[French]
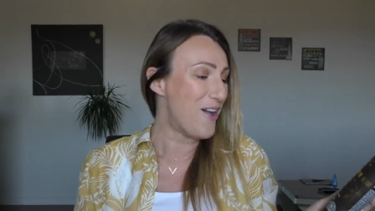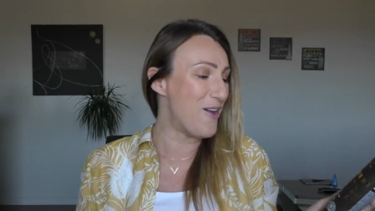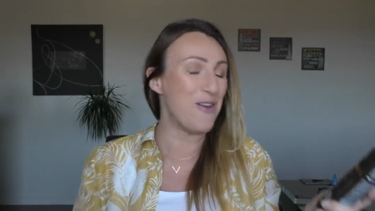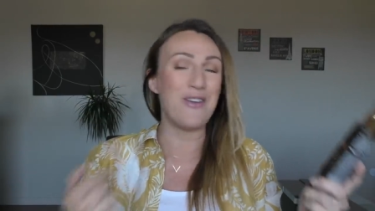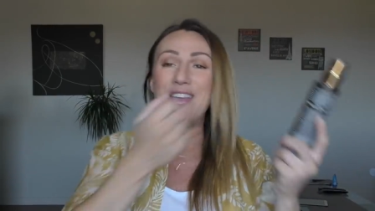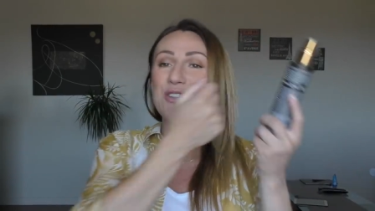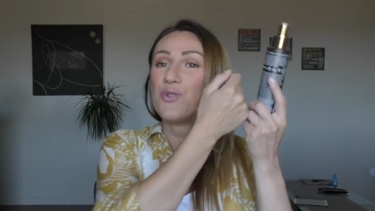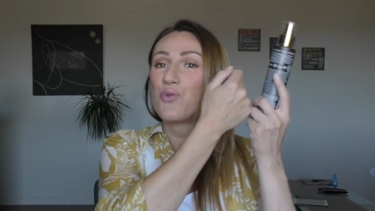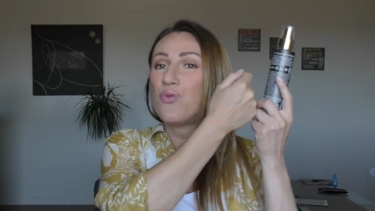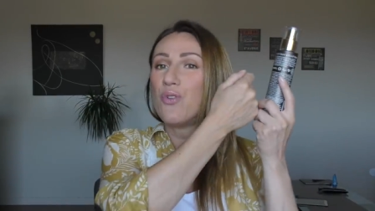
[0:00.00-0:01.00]
Euh, et
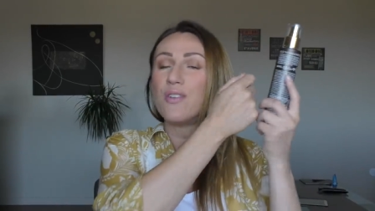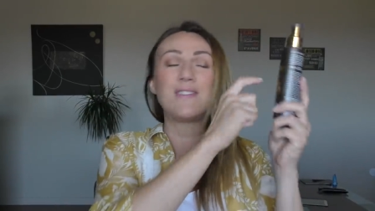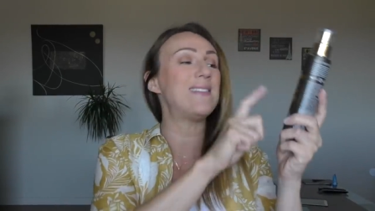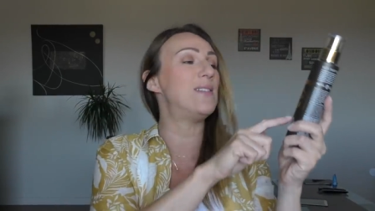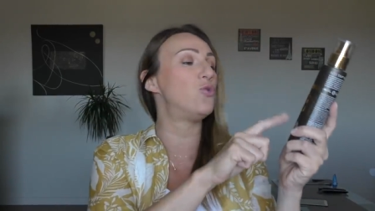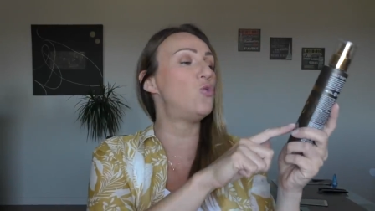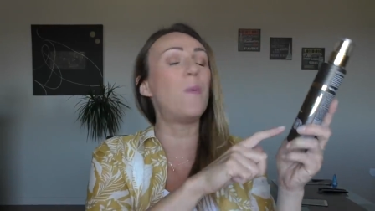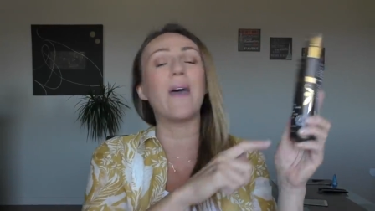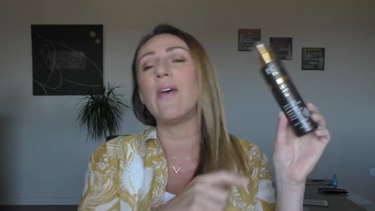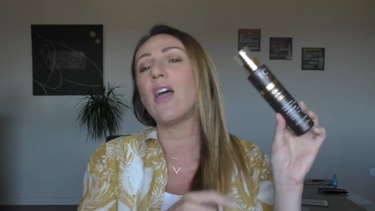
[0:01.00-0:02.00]
du coup, euh, ça c'est
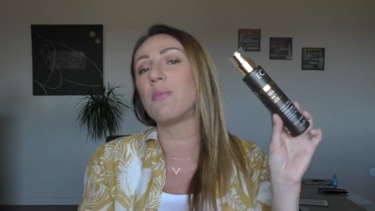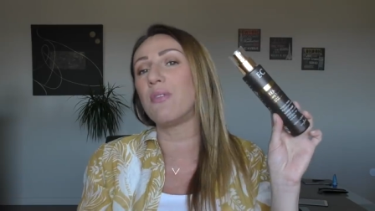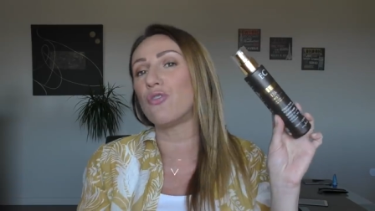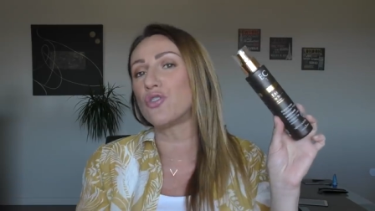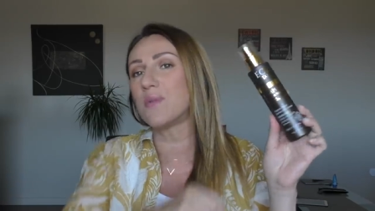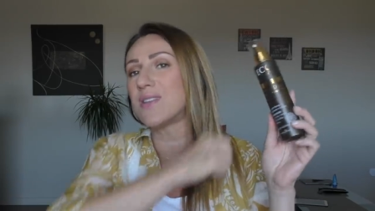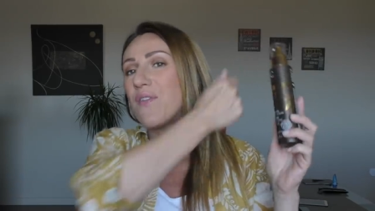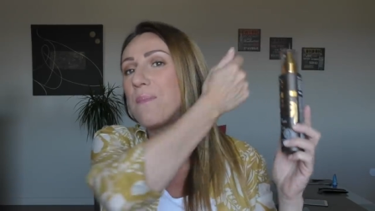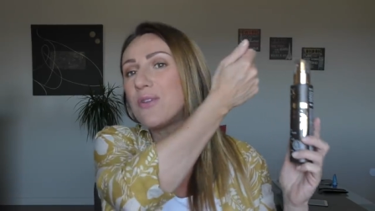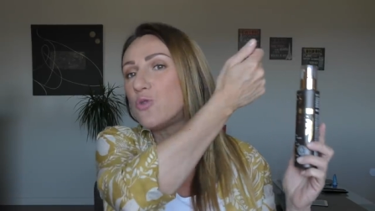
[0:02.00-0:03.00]
super dark, mais franchement, ça
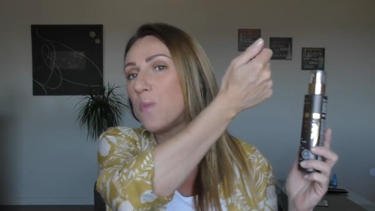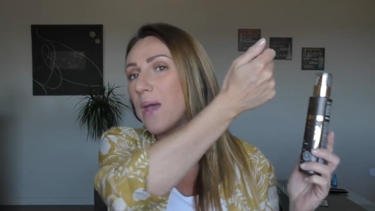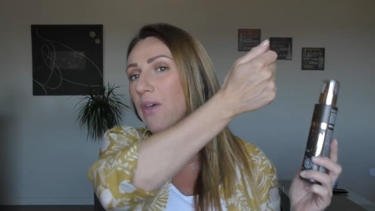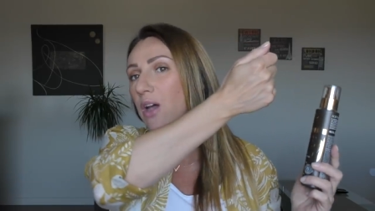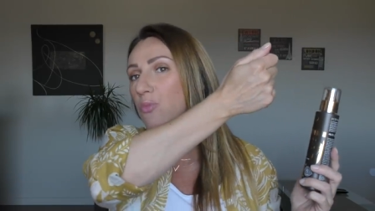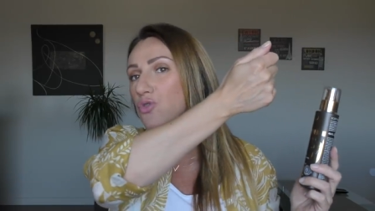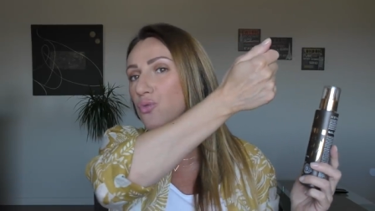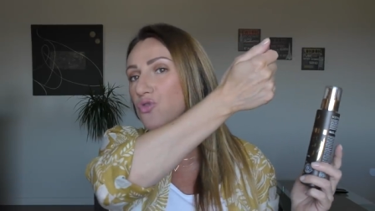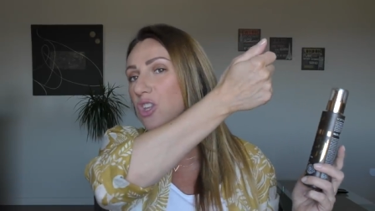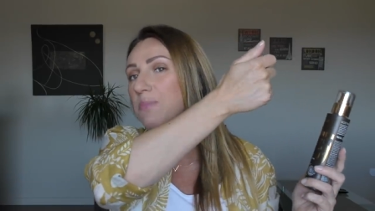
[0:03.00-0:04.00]
fait pas super dark. Moi, je
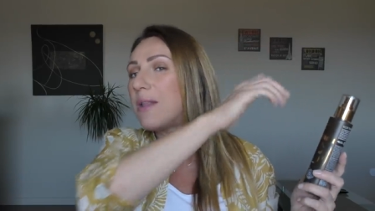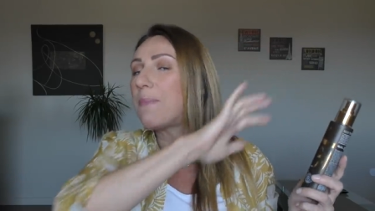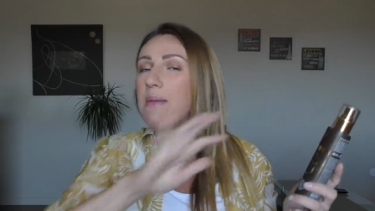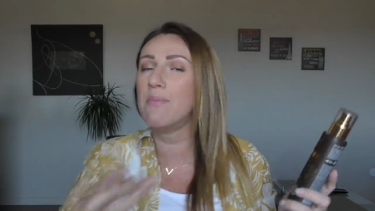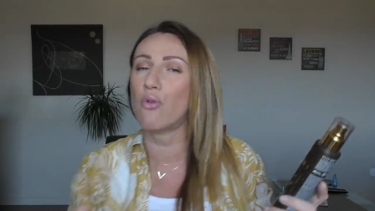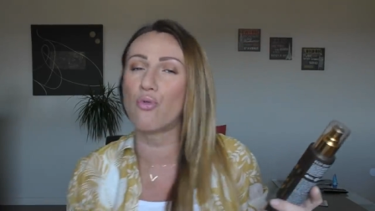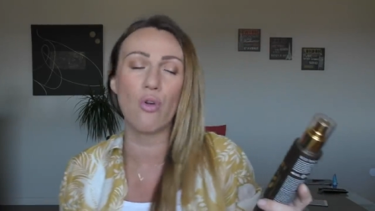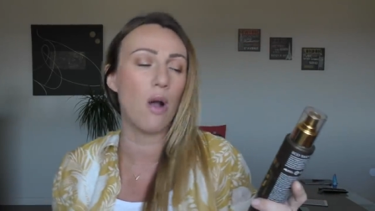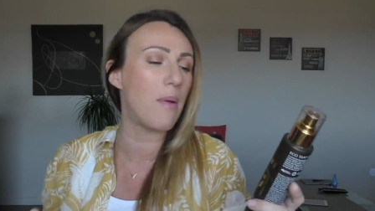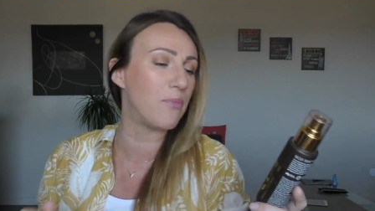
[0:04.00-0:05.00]
trouve j'en ai peut-être pas mis
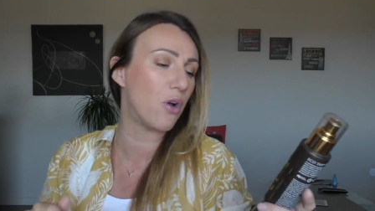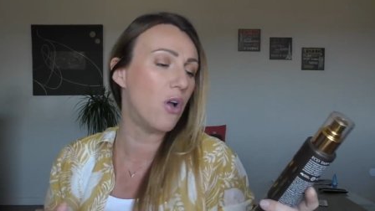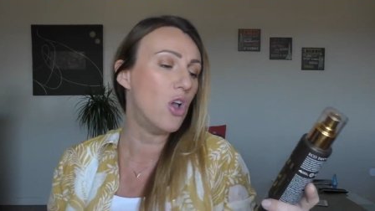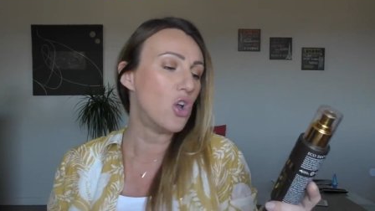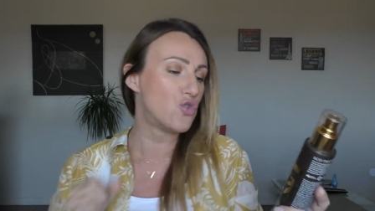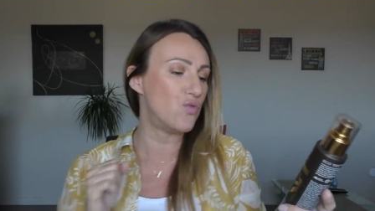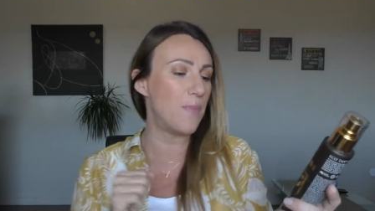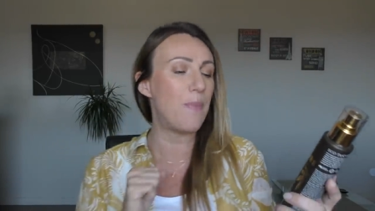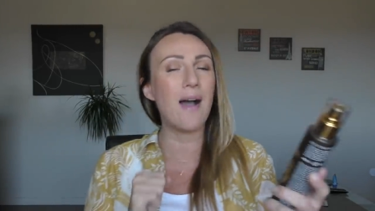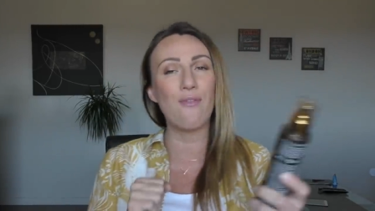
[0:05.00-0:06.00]
beaucoup. Hein, en même temps, je
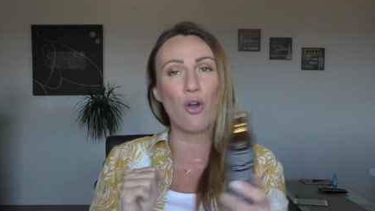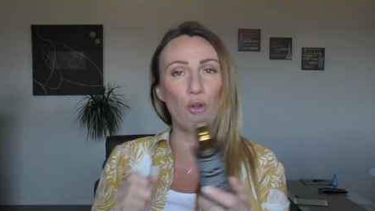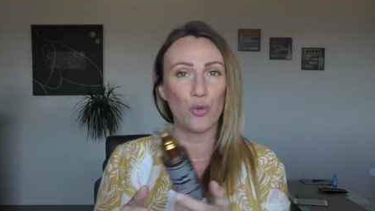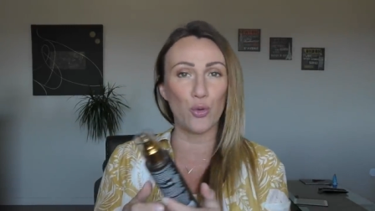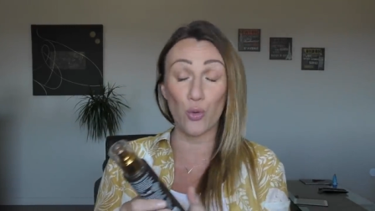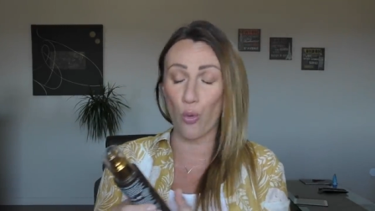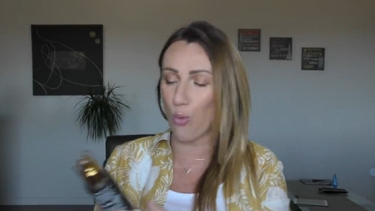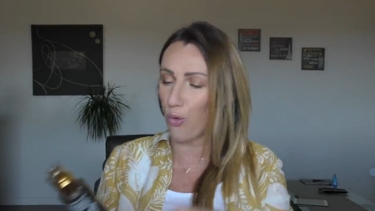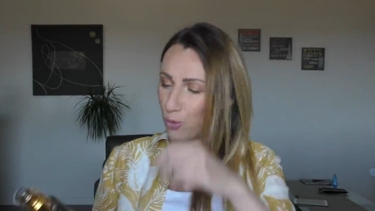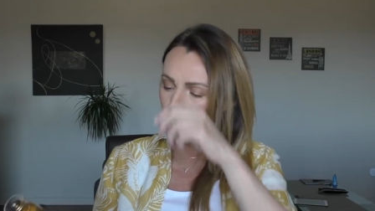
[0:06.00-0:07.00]
voulais pas avoir un truc
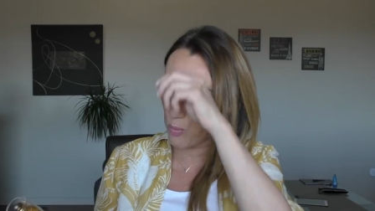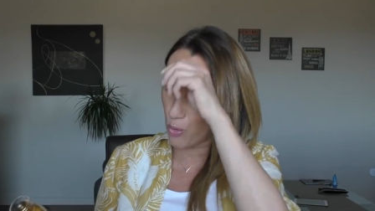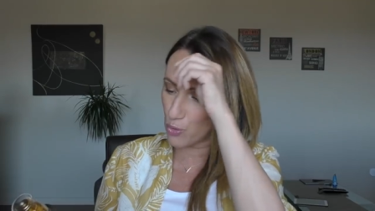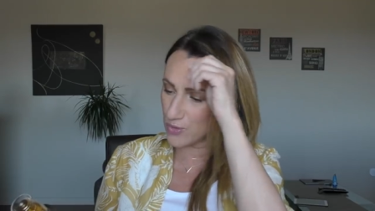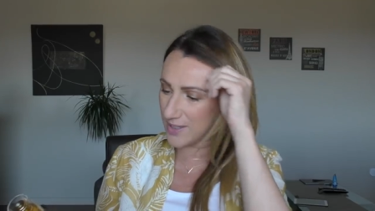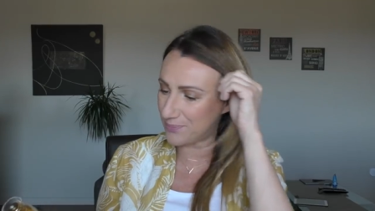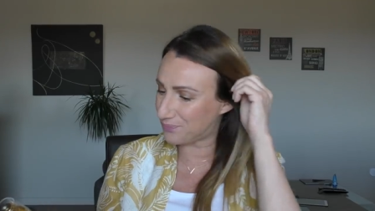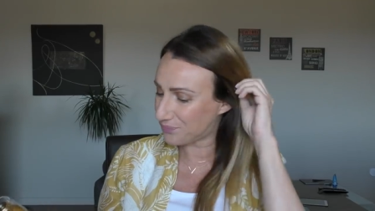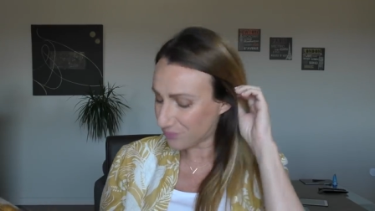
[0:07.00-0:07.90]
trop, euh, trop prononcé.